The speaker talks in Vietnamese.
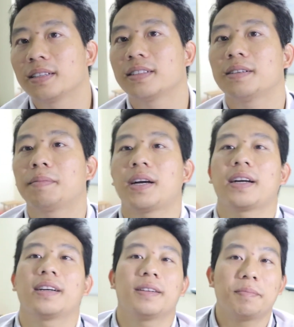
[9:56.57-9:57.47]
tự nhiên máy
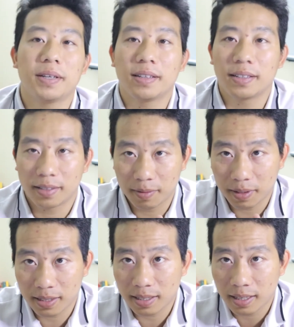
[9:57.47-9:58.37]
ảnh hết pin thì
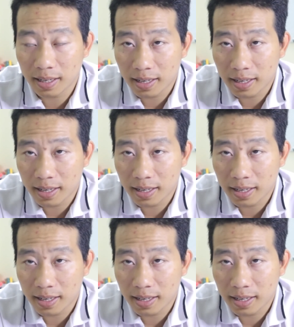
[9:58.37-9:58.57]
chúng ta sẽ